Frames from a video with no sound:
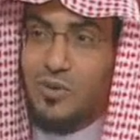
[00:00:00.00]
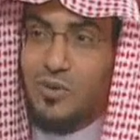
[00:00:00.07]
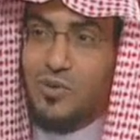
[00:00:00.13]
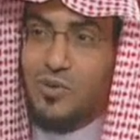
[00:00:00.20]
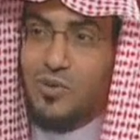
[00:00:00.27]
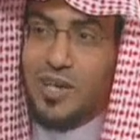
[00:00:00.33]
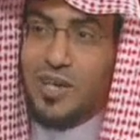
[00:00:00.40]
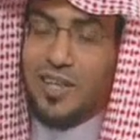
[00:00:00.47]
من
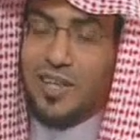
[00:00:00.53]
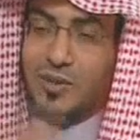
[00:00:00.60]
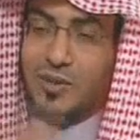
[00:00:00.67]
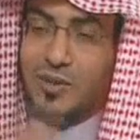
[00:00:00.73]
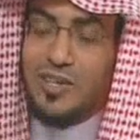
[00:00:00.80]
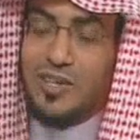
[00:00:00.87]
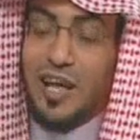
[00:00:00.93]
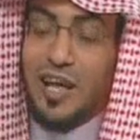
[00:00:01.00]
كل كذا
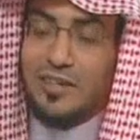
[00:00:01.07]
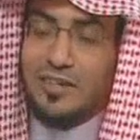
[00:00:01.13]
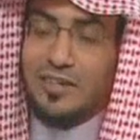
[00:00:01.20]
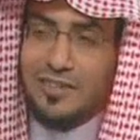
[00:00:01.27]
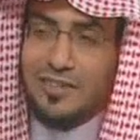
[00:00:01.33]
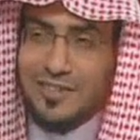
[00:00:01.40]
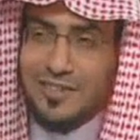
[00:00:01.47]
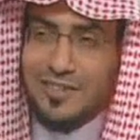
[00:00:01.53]
وسناني
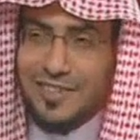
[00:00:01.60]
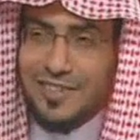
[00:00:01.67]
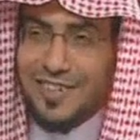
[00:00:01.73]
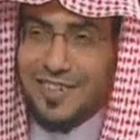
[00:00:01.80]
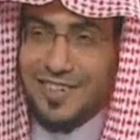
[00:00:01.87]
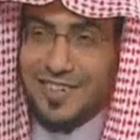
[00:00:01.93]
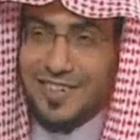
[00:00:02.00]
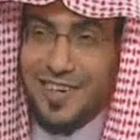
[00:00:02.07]

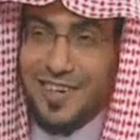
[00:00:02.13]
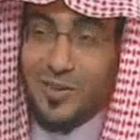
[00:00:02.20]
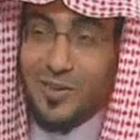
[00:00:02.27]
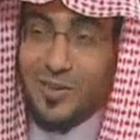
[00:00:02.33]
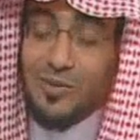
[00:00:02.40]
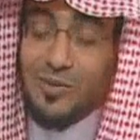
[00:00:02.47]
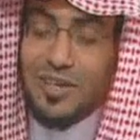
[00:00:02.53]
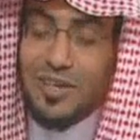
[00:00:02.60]
يعني
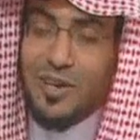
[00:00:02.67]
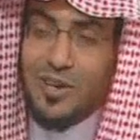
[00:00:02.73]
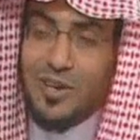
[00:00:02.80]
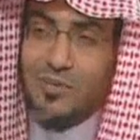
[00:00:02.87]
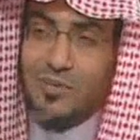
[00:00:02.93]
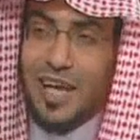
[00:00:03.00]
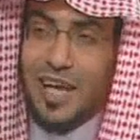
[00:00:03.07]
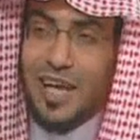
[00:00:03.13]
قلت لأنه
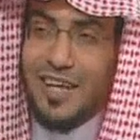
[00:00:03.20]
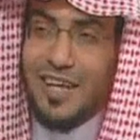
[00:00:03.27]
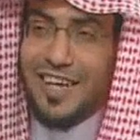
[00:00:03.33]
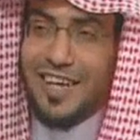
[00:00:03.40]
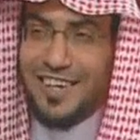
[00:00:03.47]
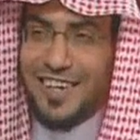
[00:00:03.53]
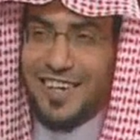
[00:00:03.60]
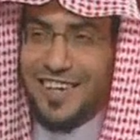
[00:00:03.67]

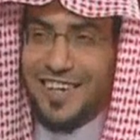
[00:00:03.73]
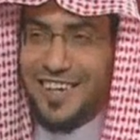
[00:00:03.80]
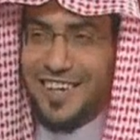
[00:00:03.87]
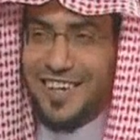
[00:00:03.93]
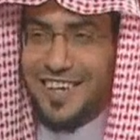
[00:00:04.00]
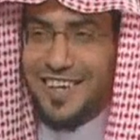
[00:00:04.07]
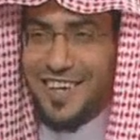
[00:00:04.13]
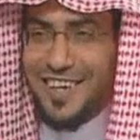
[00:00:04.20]
مدحني أنني
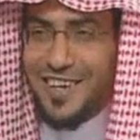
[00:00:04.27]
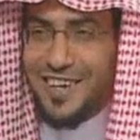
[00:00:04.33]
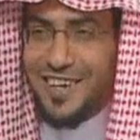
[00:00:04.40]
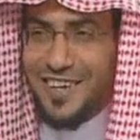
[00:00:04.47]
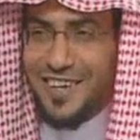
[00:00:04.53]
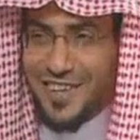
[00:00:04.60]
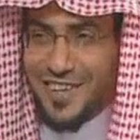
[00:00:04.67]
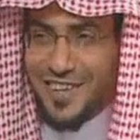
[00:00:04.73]

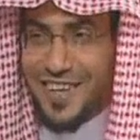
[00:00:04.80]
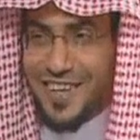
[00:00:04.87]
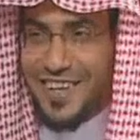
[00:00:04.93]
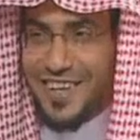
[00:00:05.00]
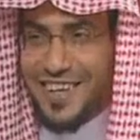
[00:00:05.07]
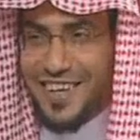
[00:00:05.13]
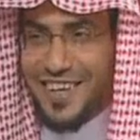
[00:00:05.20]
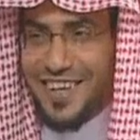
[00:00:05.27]
ذكرت أه،
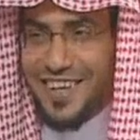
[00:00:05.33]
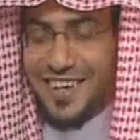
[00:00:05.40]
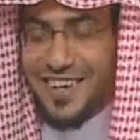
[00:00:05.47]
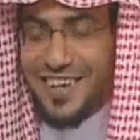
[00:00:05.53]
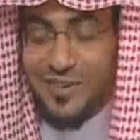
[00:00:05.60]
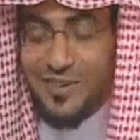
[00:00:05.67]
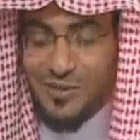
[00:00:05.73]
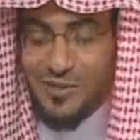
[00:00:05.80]

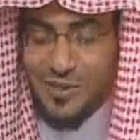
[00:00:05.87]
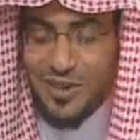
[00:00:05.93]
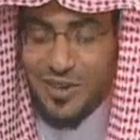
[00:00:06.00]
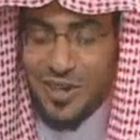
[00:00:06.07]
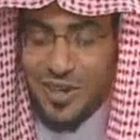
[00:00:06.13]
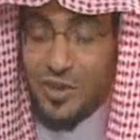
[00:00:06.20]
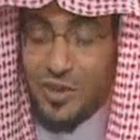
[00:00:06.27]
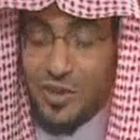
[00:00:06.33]
أنه
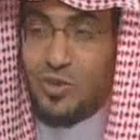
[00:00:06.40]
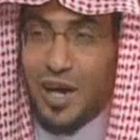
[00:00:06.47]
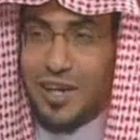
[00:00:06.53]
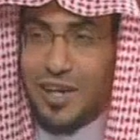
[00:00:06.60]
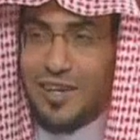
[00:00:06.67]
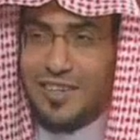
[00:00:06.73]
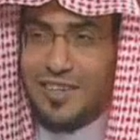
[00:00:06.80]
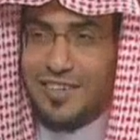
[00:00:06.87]
أنني ذدت
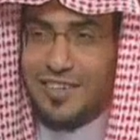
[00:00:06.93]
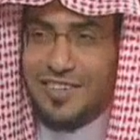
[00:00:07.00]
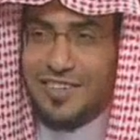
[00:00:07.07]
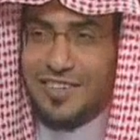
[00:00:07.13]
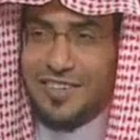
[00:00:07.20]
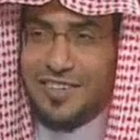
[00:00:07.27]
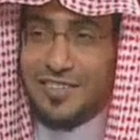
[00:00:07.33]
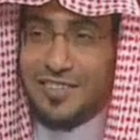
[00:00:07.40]
عنك
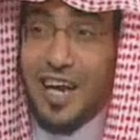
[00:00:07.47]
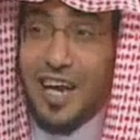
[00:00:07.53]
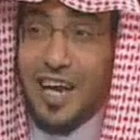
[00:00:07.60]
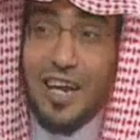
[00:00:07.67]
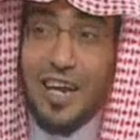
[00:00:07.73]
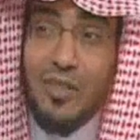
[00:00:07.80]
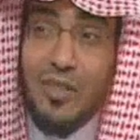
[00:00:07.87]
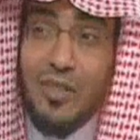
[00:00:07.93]
نعم.
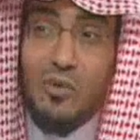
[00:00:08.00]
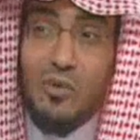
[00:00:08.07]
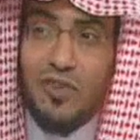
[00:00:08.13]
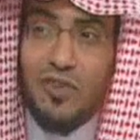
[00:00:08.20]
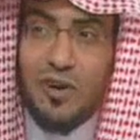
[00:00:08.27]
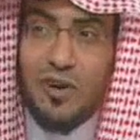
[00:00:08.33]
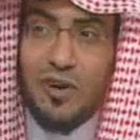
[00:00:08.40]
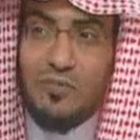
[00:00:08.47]
جعل هذا هو
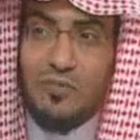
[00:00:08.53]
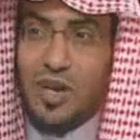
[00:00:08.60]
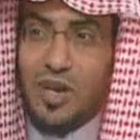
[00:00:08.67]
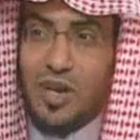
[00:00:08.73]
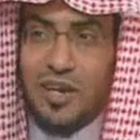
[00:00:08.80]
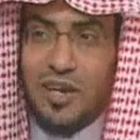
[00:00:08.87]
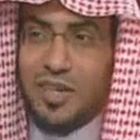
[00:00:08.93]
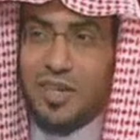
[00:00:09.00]
الفخر مو
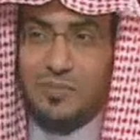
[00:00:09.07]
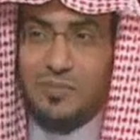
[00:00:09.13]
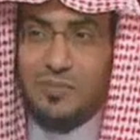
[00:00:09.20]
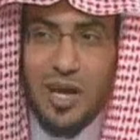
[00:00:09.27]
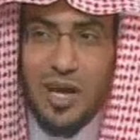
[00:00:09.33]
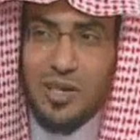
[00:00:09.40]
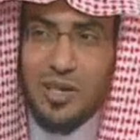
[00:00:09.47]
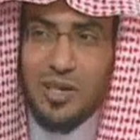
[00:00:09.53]
لأني
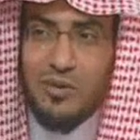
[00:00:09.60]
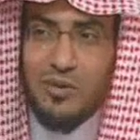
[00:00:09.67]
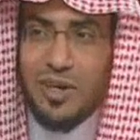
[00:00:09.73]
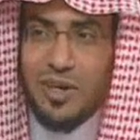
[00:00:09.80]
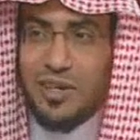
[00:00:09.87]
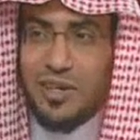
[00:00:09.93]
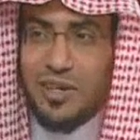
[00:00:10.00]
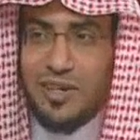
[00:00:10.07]
شيباني أو
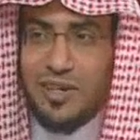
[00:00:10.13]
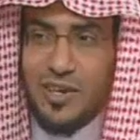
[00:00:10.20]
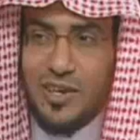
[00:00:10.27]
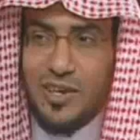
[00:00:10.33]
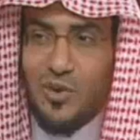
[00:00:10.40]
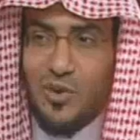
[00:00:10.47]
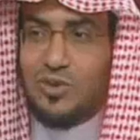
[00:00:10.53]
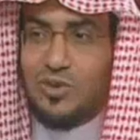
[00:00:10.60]
أنني
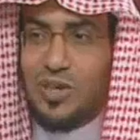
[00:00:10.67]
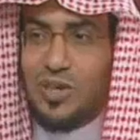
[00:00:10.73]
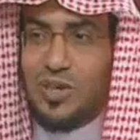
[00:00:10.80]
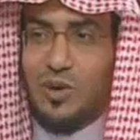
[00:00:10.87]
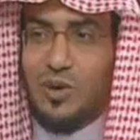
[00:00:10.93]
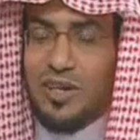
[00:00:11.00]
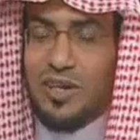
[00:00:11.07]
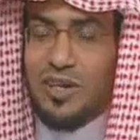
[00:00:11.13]
أعطي
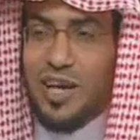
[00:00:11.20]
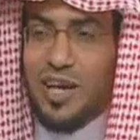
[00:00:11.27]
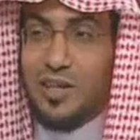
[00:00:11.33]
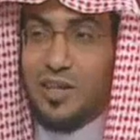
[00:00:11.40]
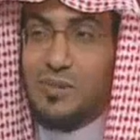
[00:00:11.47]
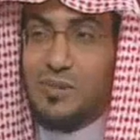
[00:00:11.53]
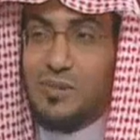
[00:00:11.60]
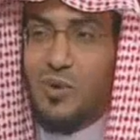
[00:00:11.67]
أو أنني
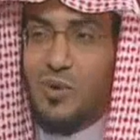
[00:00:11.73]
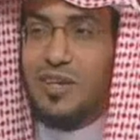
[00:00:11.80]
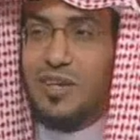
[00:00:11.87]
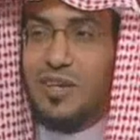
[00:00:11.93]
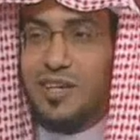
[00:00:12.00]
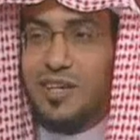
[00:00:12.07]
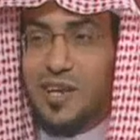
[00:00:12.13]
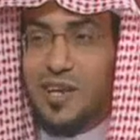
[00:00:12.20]
حليم أو
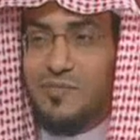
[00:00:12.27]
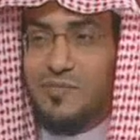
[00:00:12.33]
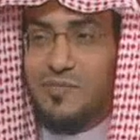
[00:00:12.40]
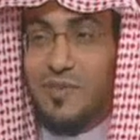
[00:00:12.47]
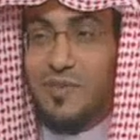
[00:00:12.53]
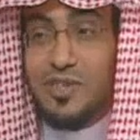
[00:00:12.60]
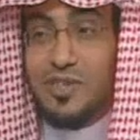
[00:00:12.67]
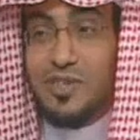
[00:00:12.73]
أنني كريم
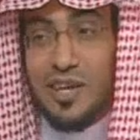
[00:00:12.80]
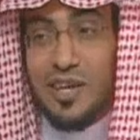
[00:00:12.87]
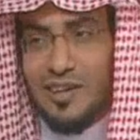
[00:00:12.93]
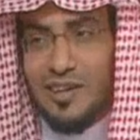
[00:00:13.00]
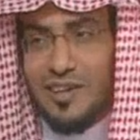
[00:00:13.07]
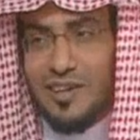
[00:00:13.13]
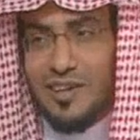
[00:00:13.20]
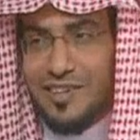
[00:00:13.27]

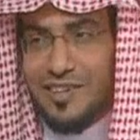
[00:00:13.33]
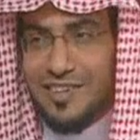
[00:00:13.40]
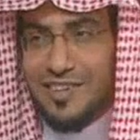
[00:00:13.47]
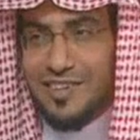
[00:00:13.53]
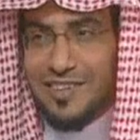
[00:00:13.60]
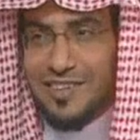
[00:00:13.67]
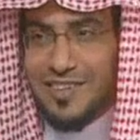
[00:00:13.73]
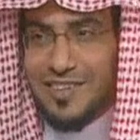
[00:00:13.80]
فسكت
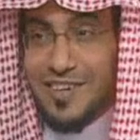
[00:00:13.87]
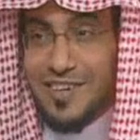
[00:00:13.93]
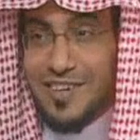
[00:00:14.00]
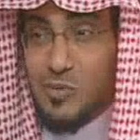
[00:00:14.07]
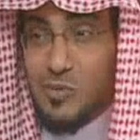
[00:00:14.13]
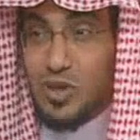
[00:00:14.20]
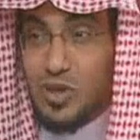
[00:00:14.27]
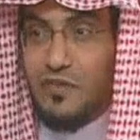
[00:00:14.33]

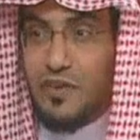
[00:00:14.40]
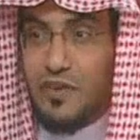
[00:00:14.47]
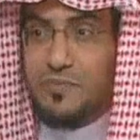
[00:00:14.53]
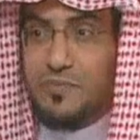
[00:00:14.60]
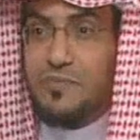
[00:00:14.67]
أبو جعفر